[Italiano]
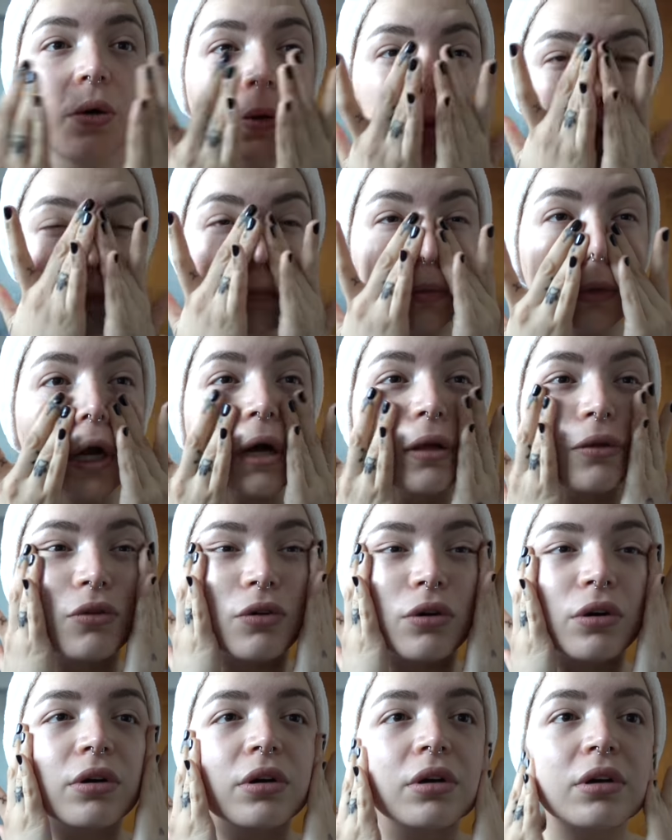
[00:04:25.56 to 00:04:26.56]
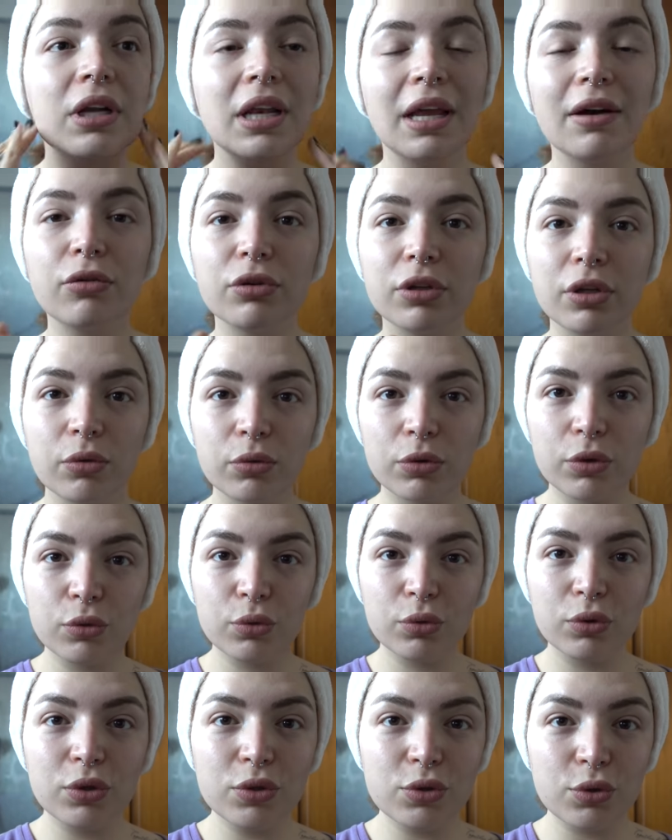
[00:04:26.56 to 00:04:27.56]
ho comprato li avevo tenuti
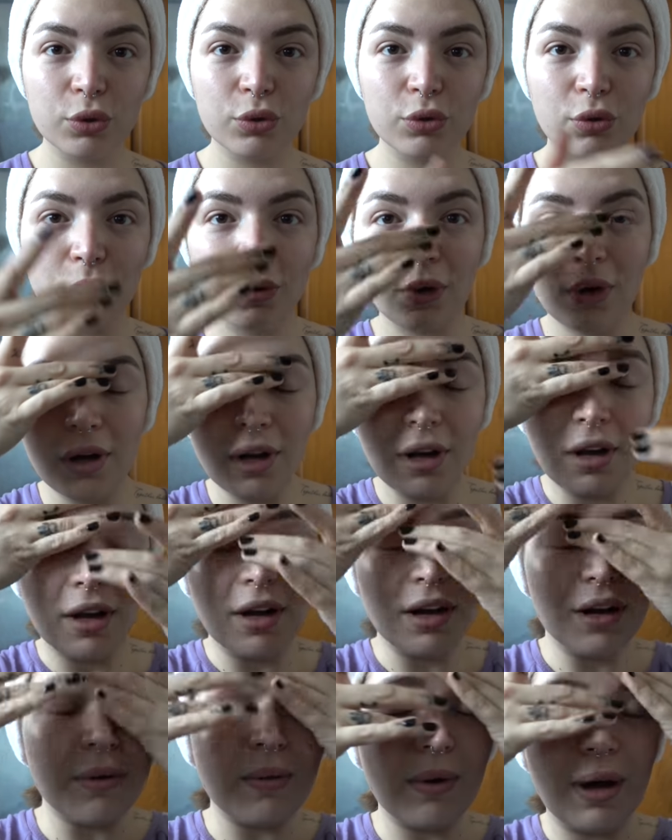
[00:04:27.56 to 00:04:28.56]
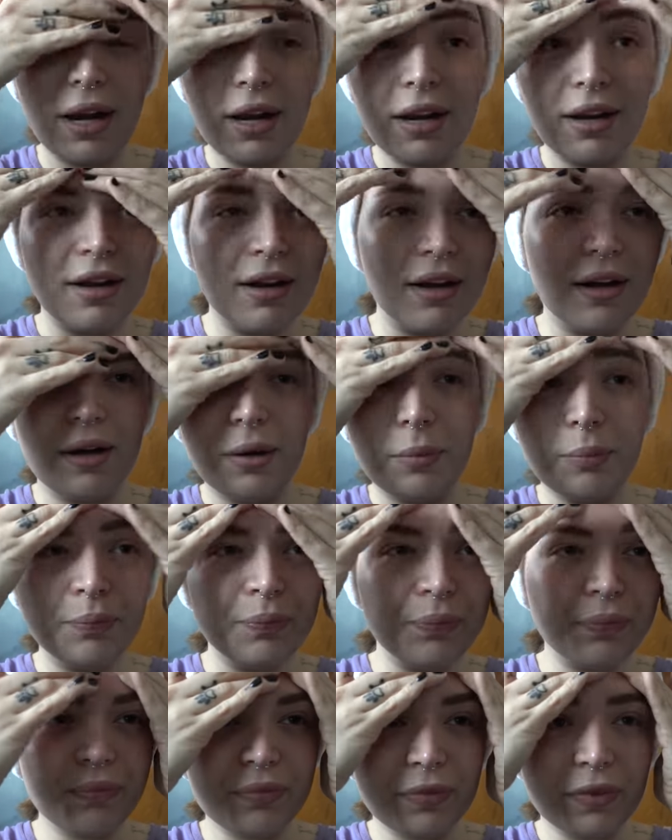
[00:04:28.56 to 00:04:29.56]
tutti sotto qua um,
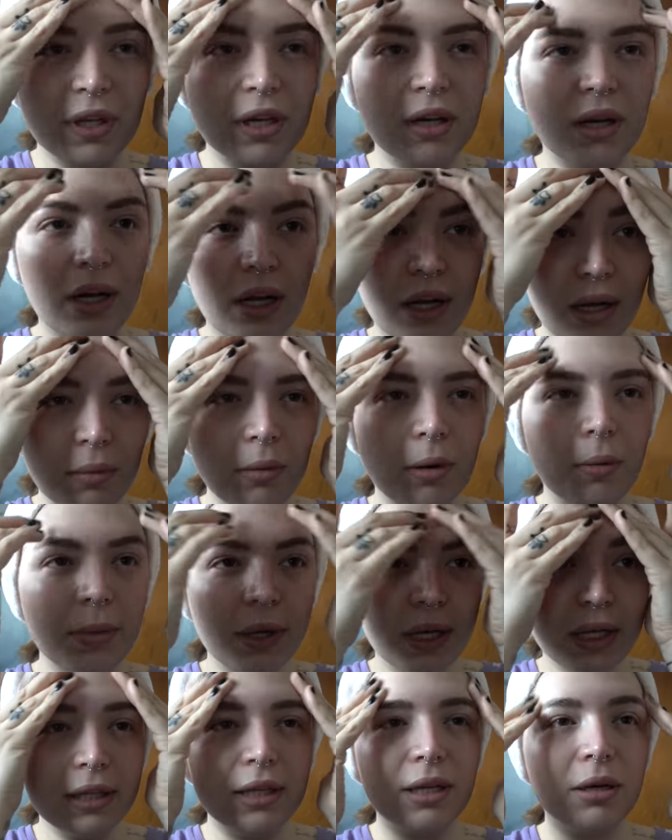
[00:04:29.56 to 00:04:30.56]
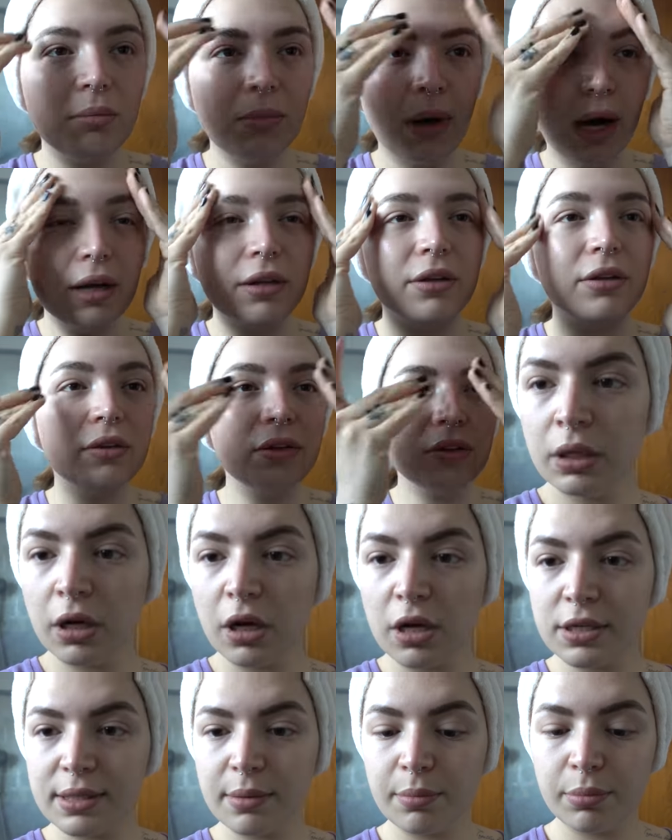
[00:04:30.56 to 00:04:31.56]
ehm, al mobile del bagno
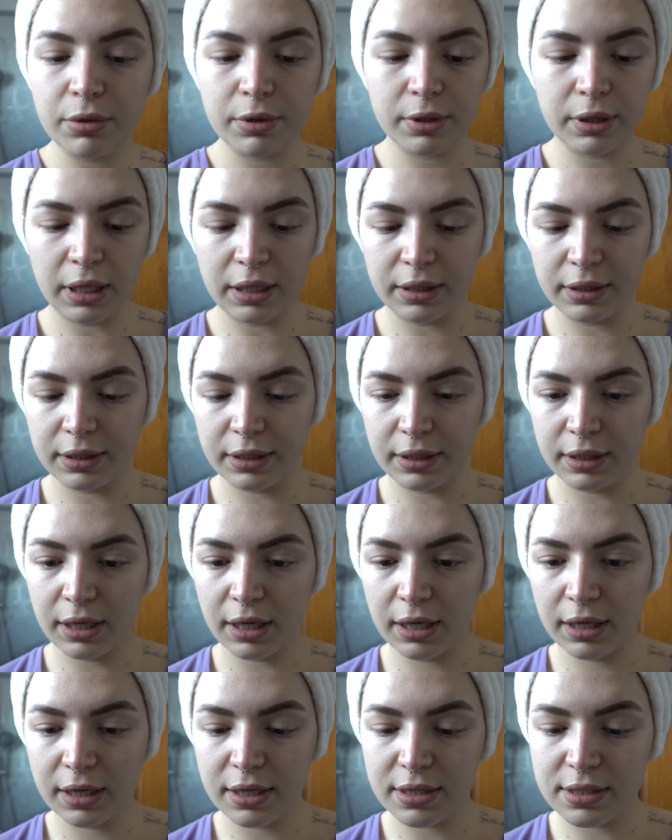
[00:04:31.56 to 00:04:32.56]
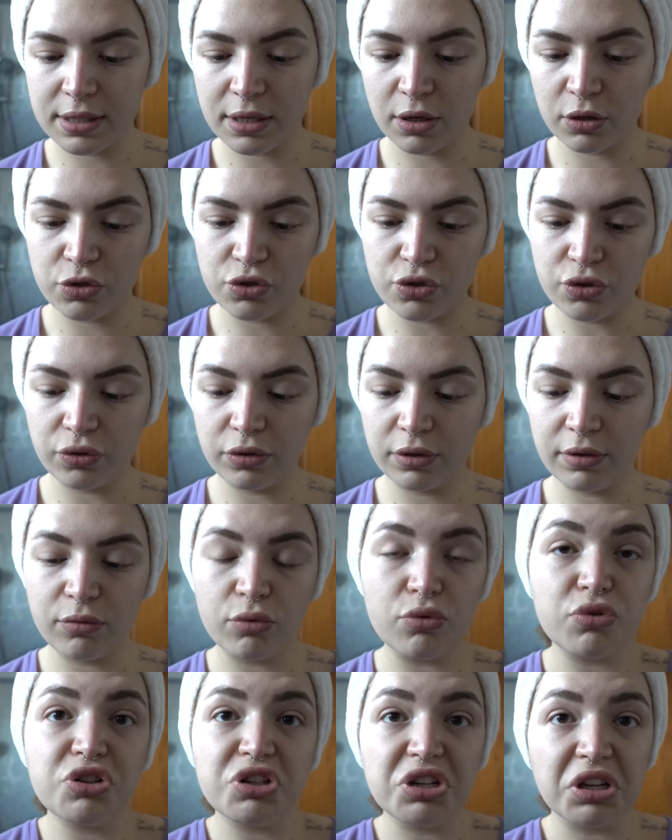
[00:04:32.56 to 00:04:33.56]
cosa importante anche se oggi non devo
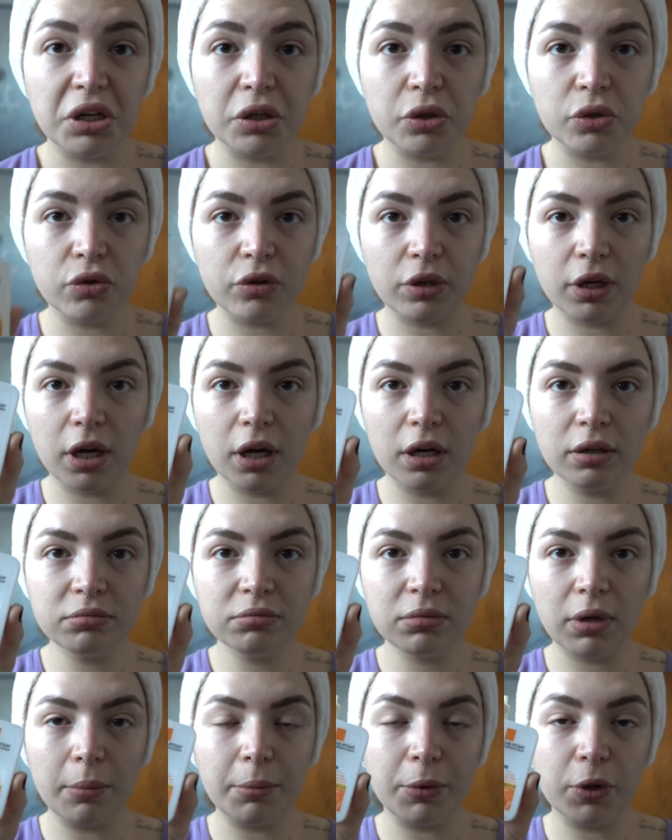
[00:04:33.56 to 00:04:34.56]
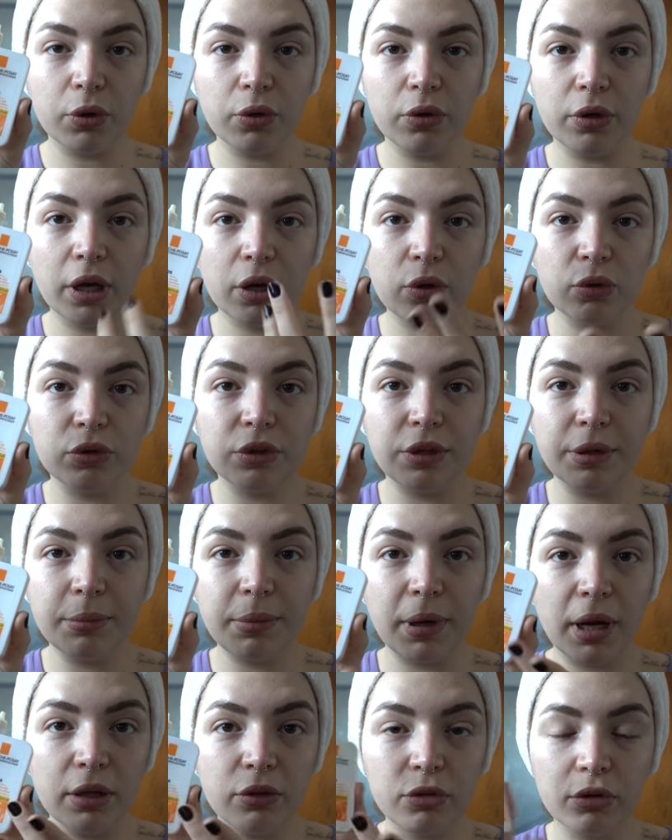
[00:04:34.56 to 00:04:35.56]
uscire in teoria almeno non è
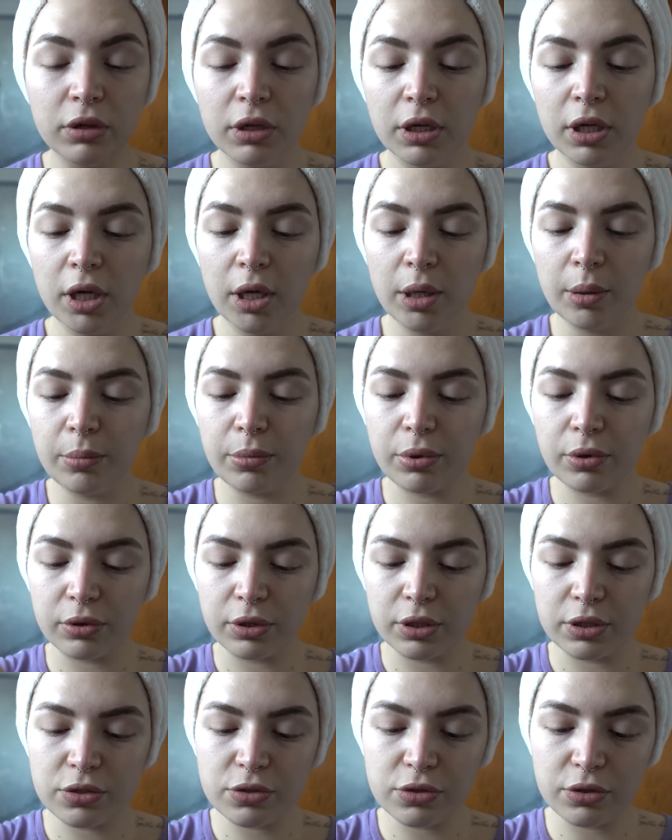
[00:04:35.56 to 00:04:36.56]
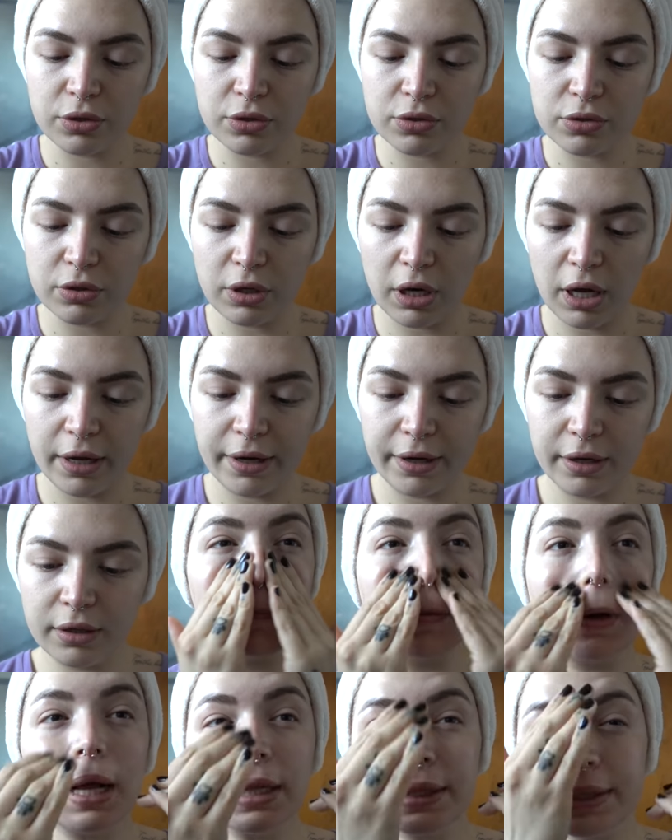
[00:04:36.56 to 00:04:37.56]
contemplato protezione solare
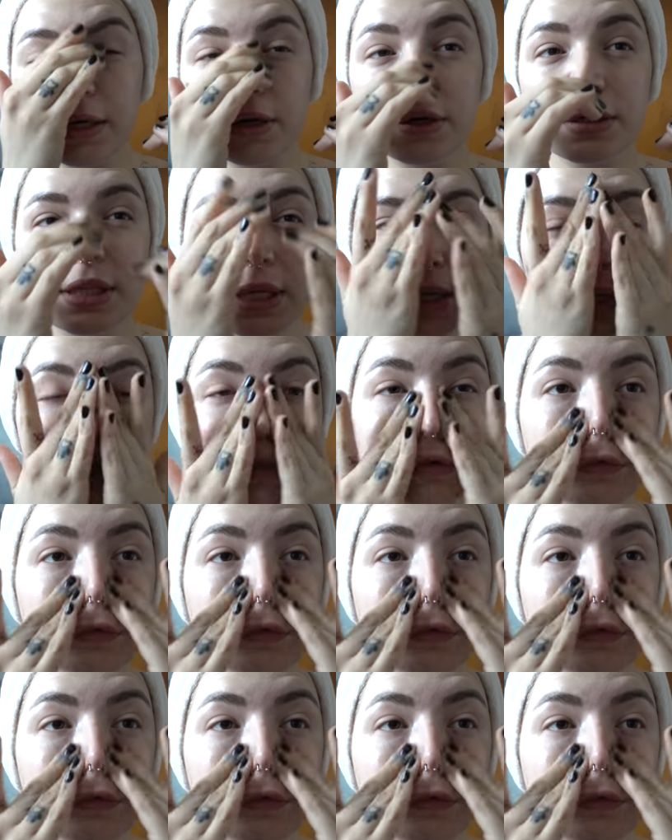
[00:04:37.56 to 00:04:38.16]
altra cosa che